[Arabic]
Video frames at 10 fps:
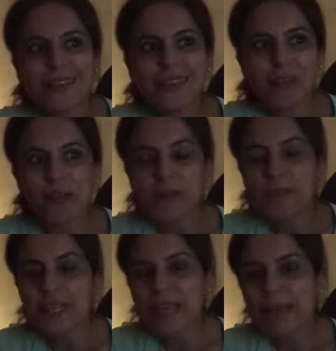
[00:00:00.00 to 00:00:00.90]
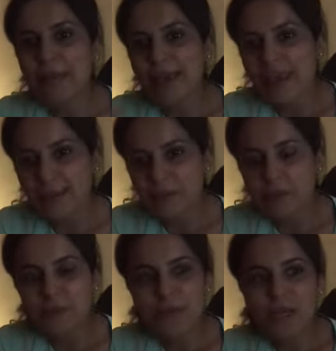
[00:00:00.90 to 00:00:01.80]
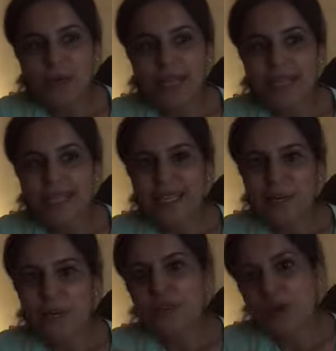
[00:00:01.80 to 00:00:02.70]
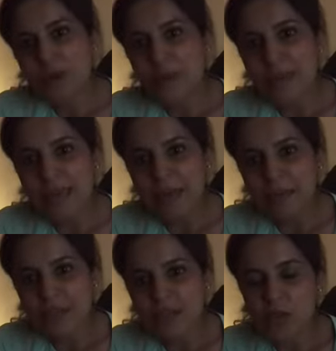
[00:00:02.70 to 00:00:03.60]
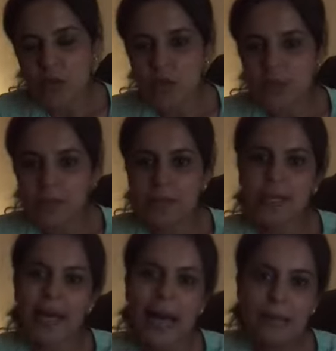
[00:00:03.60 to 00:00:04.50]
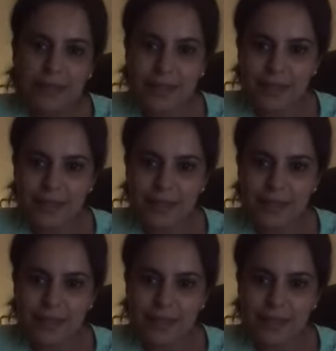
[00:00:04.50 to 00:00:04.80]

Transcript: زرايب آه، زي البهائم ولكن هي مش زرايب بهائم هي زرائب عديد